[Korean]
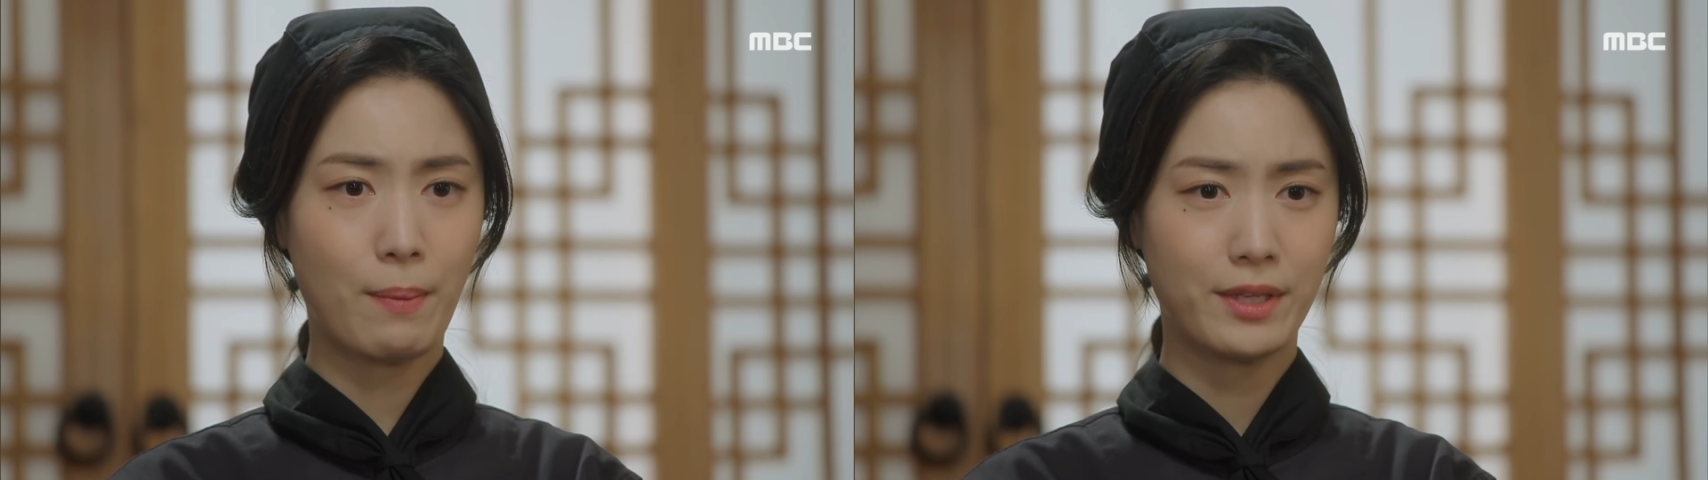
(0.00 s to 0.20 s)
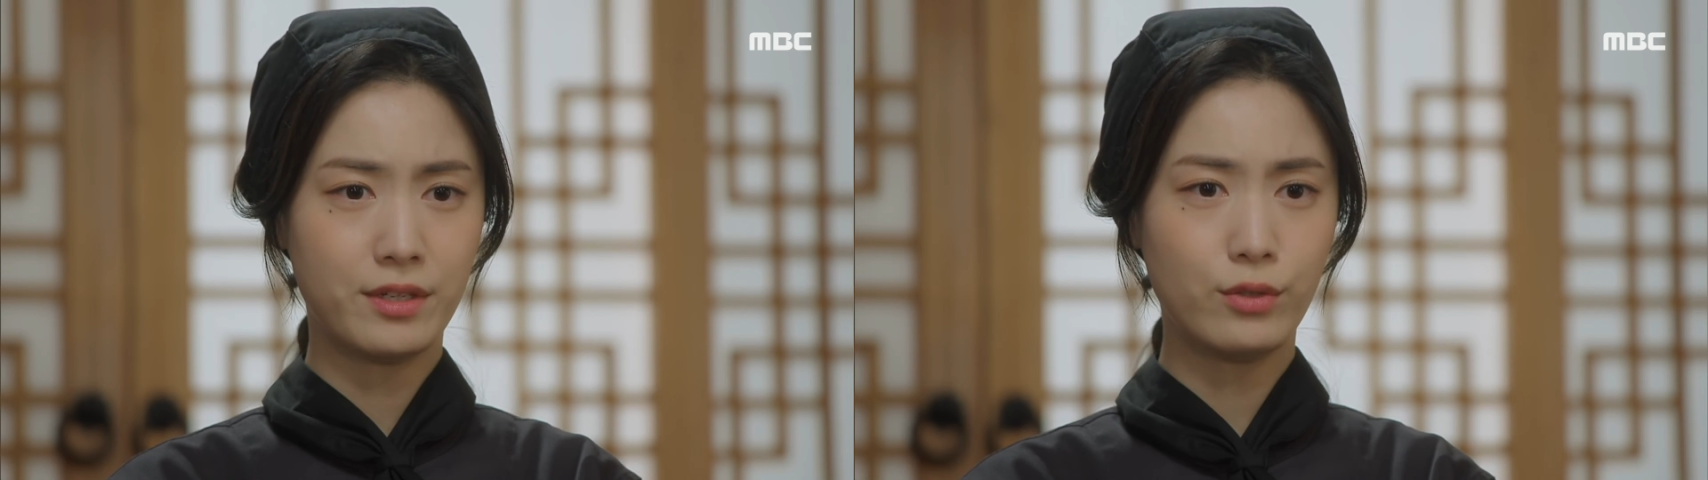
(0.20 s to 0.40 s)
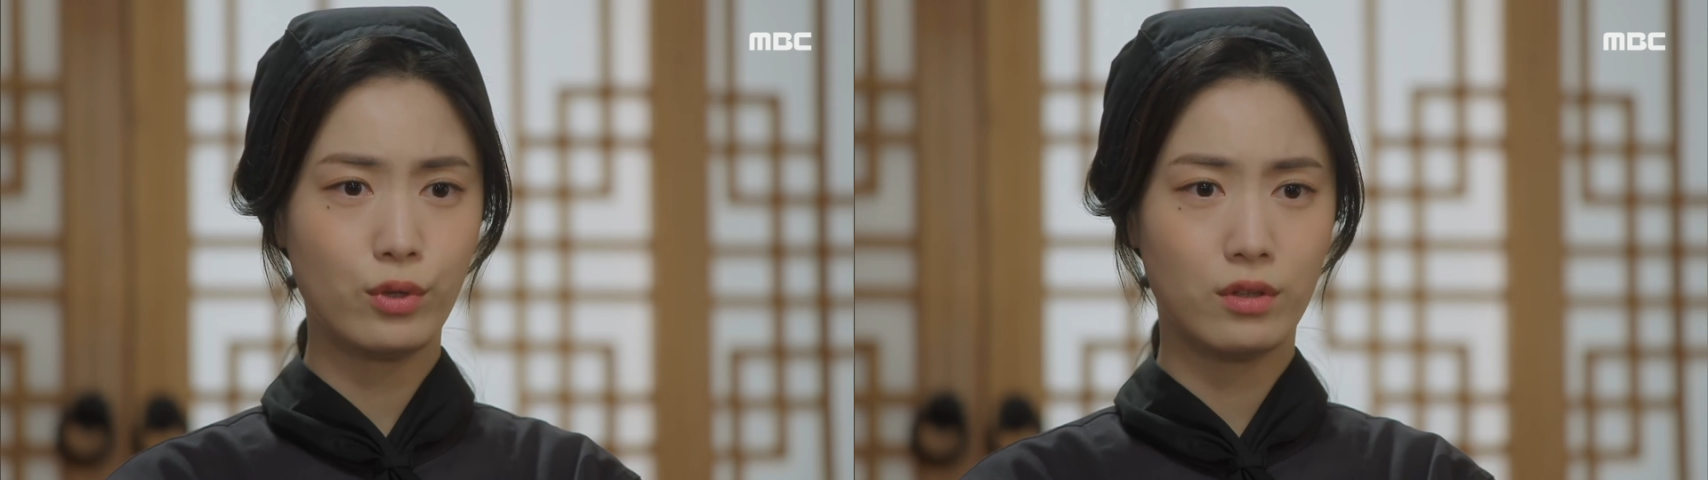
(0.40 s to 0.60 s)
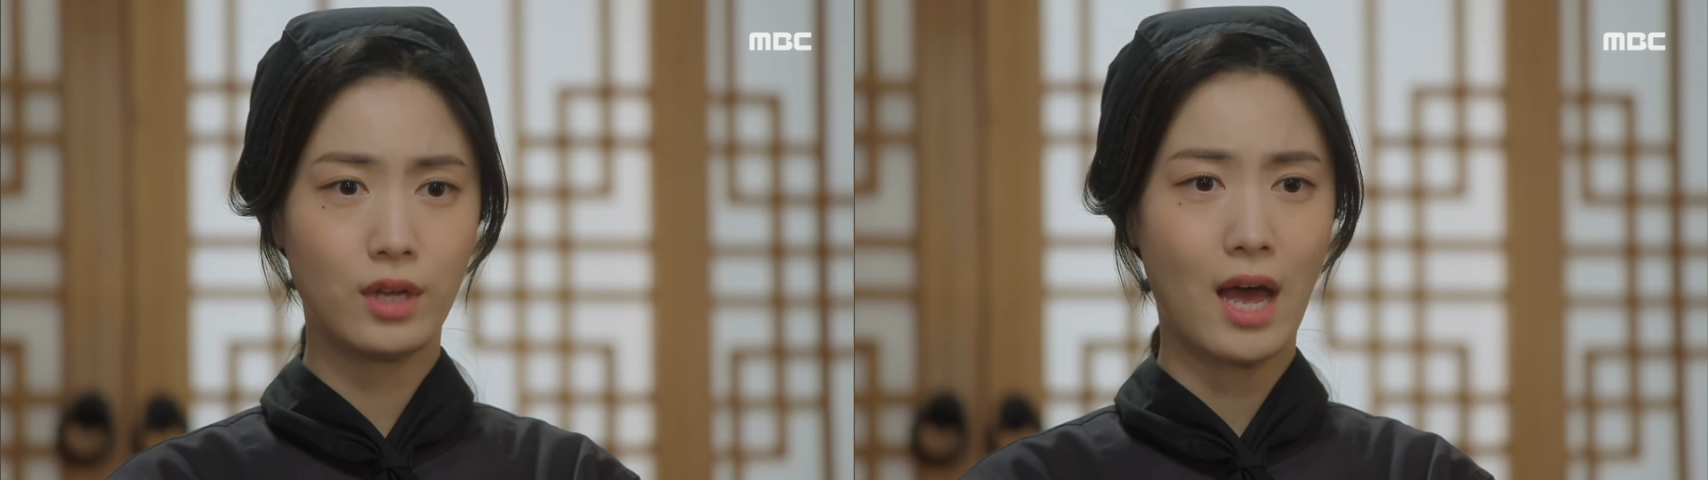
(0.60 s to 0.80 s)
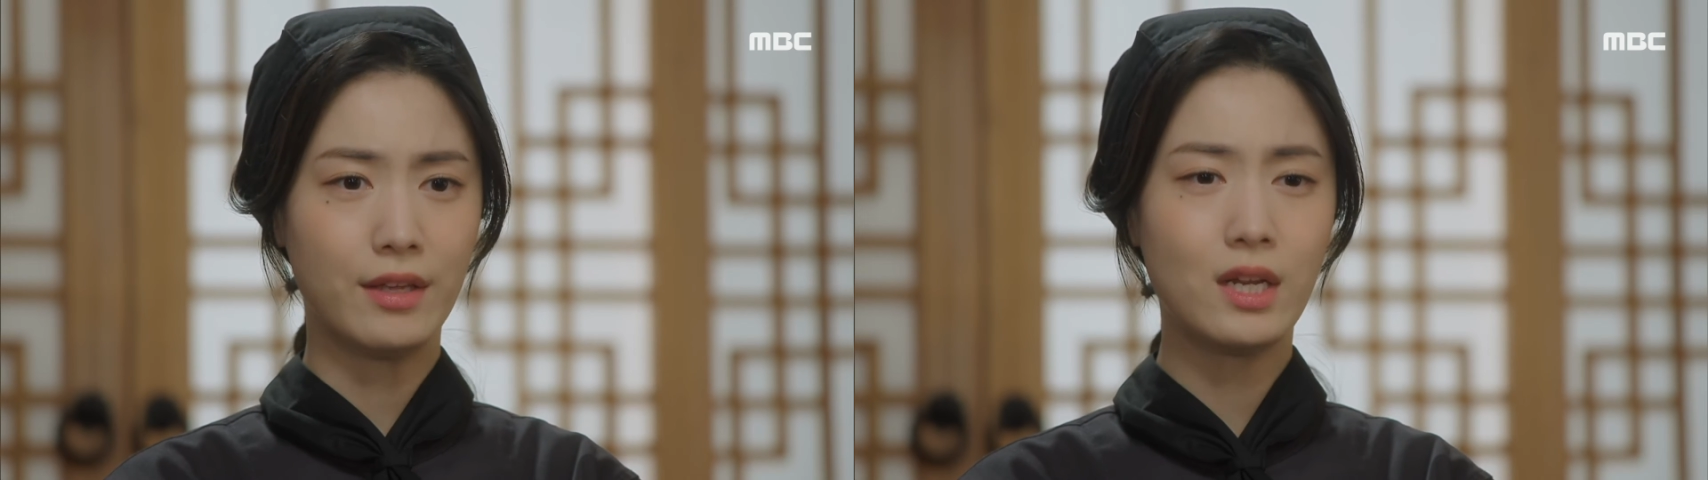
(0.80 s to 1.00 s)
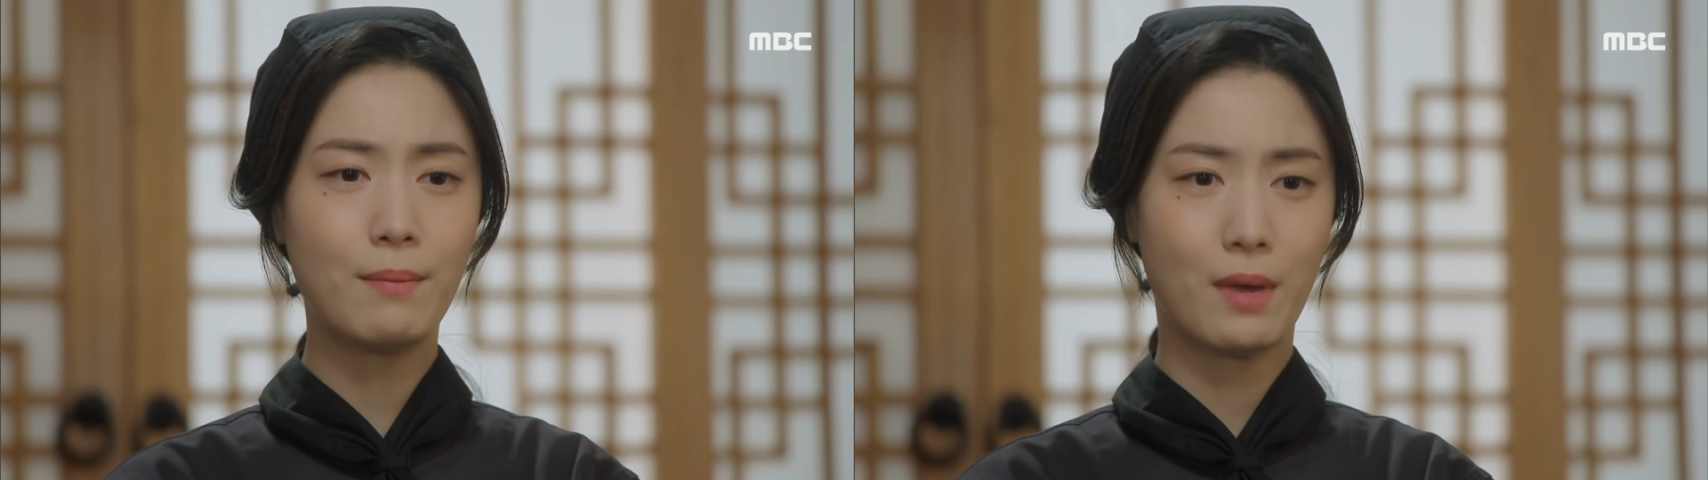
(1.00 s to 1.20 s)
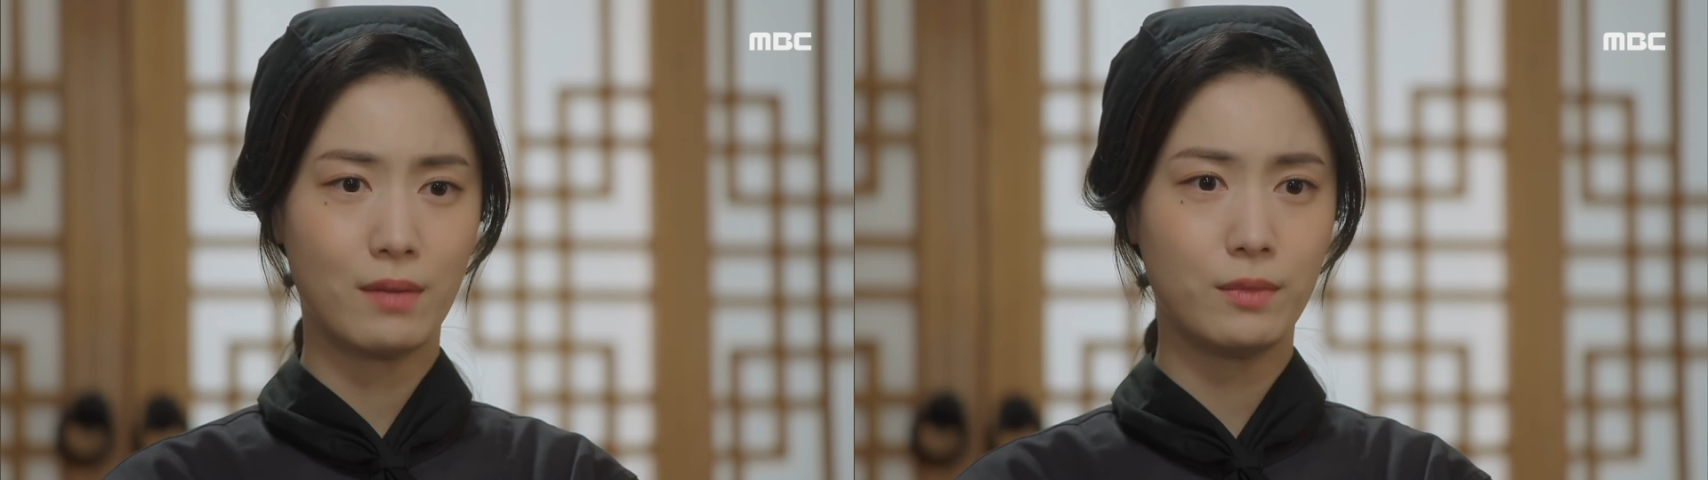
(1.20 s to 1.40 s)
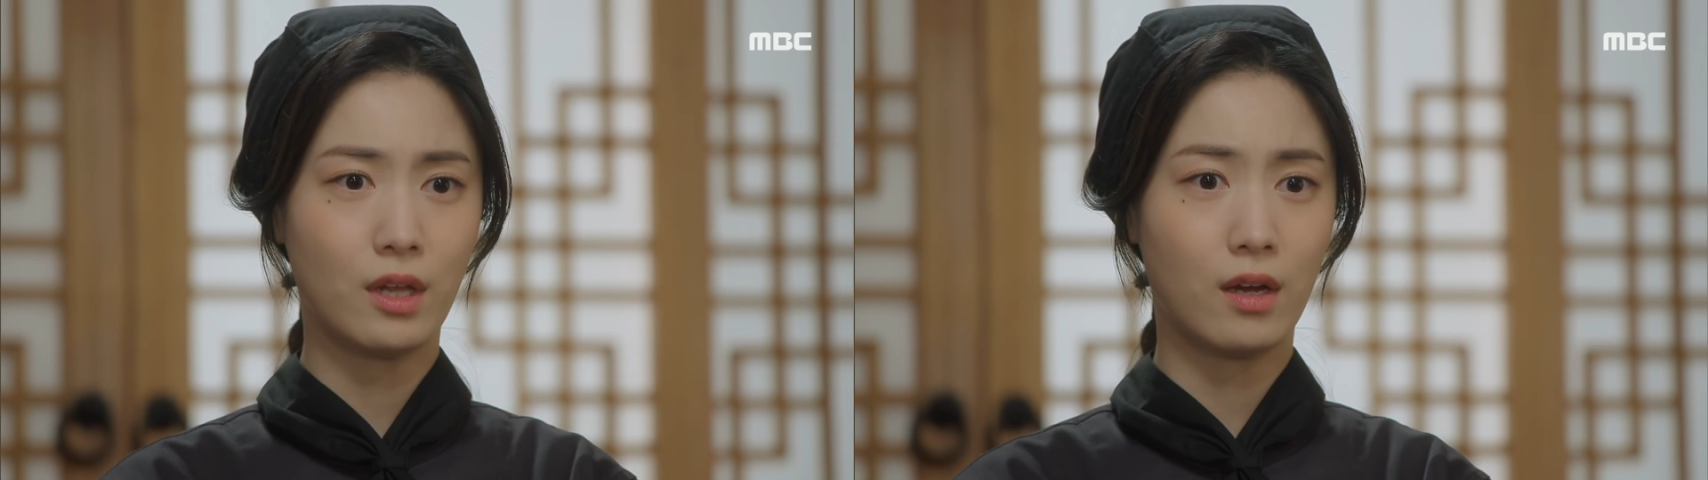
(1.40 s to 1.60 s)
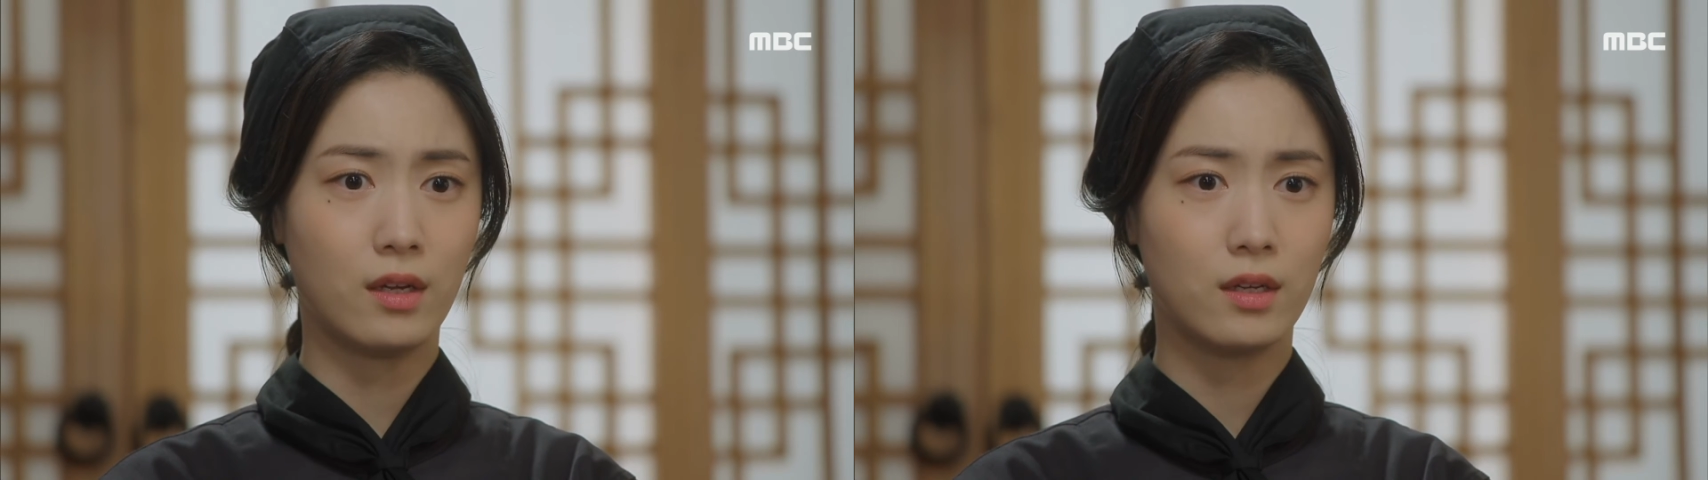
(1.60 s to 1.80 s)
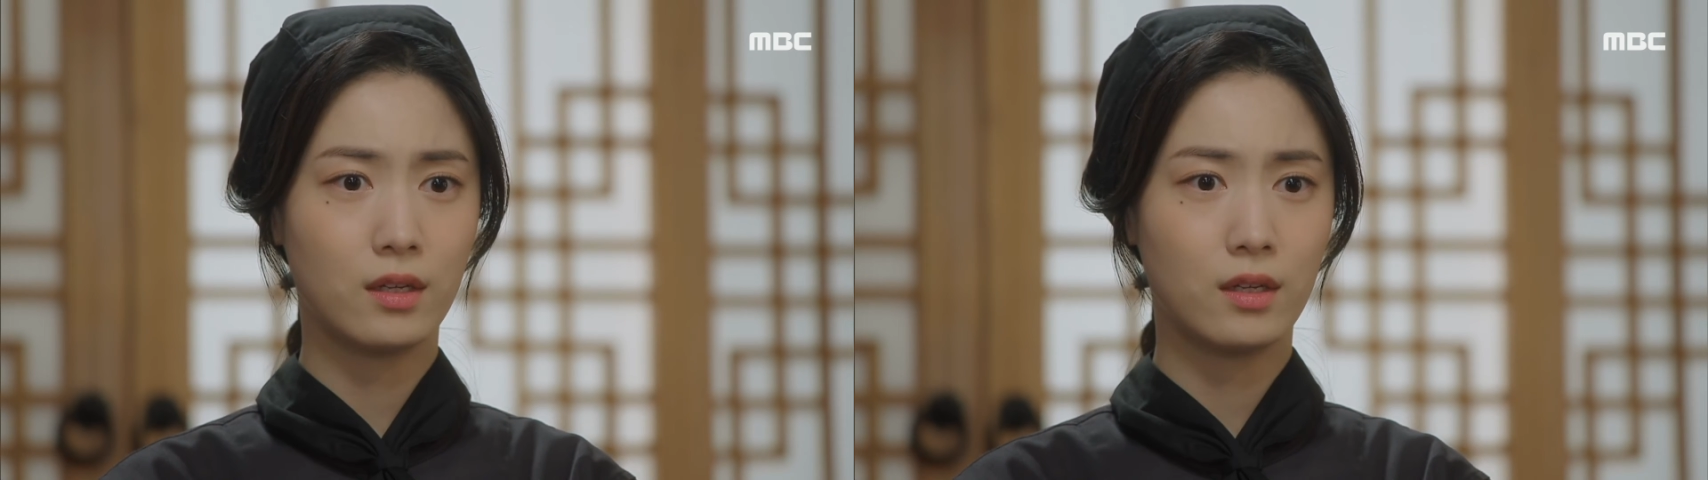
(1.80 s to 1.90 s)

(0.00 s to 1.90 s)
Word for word: 바칠 수 있는 게 아니란 말입니다.